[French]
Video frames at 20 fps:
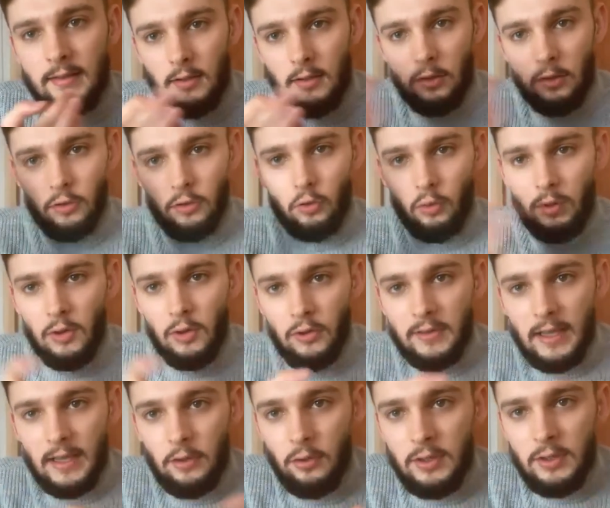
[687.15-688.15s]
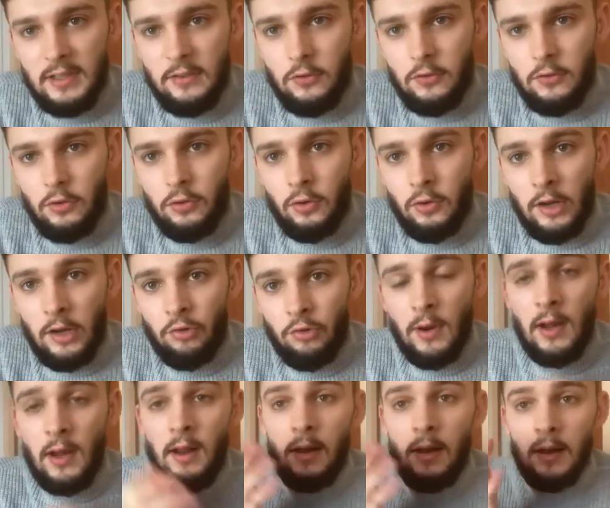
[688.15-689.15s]
donc l'antagoniste de la
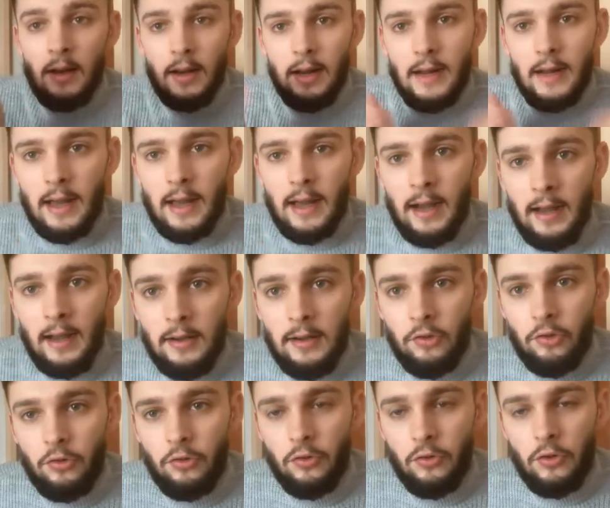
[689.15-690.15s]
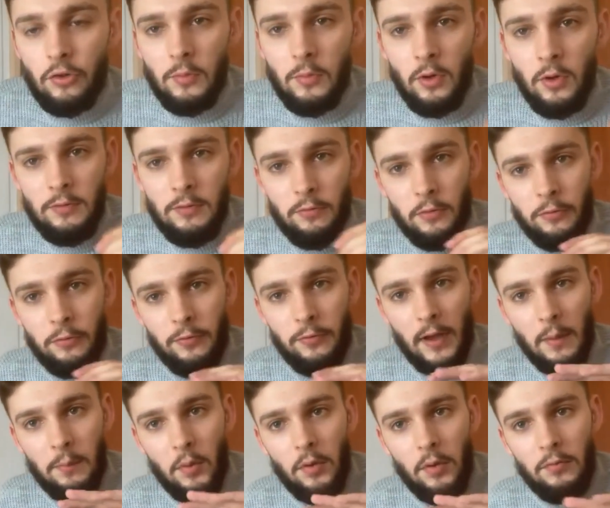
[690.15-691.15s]
joie, là, justement, il faut faire
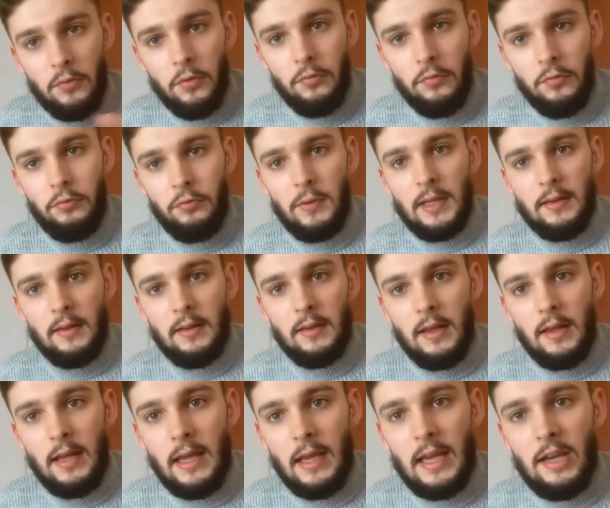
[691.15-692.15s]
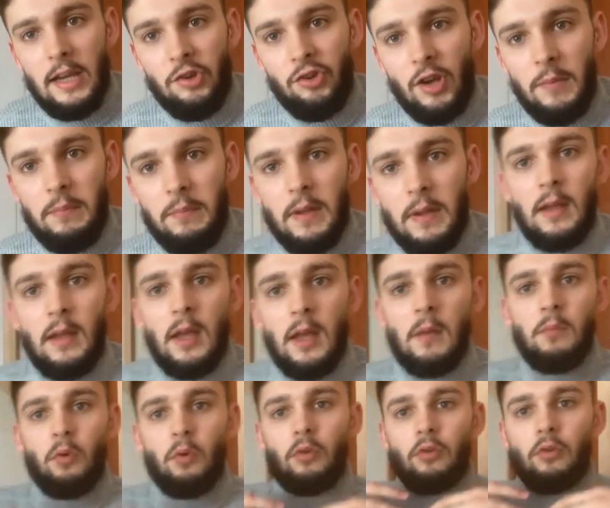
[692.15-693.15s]
preuve de fuite et échapper
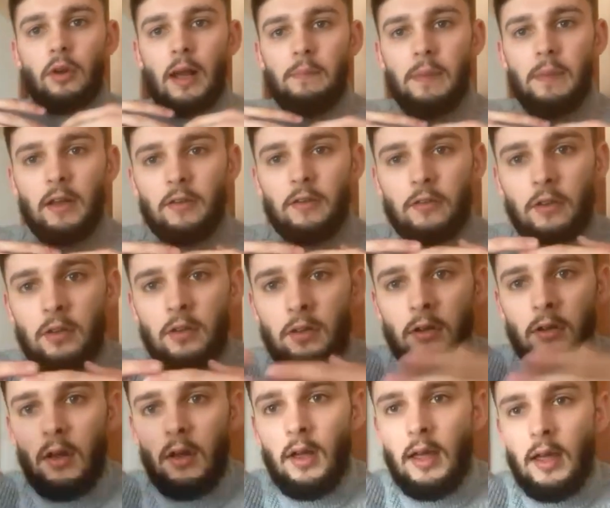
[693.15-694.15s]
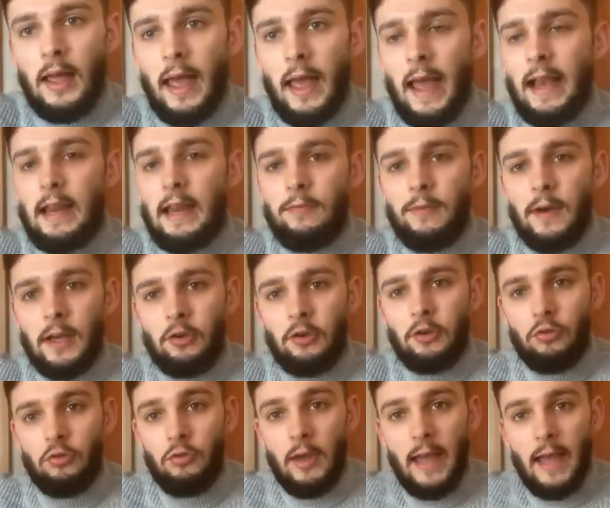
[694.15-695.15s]
pour que la personne, elle
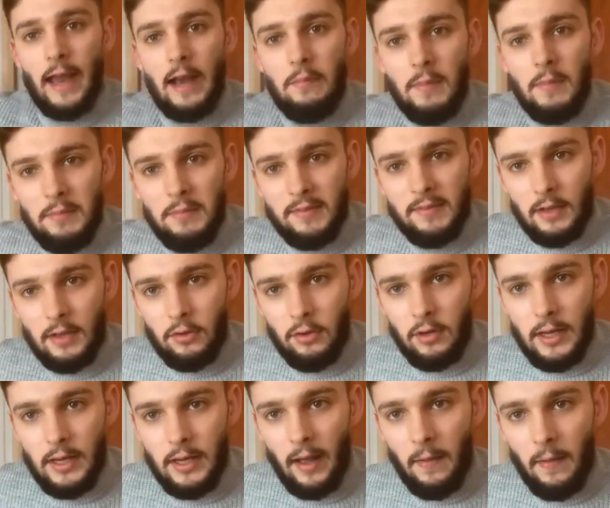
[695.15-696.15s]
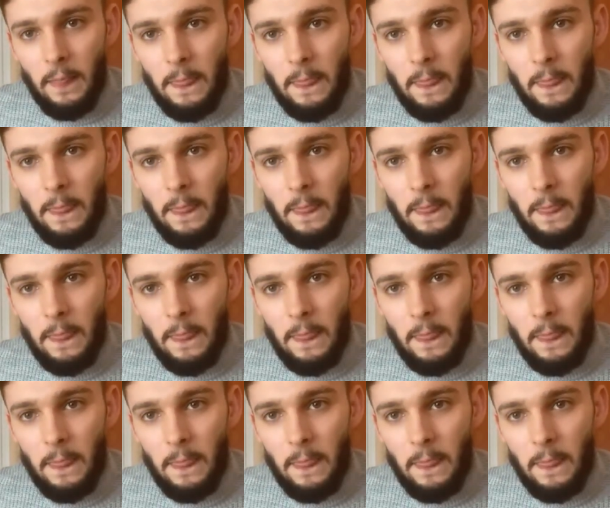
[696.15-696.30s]
évacue elle-même sa colère.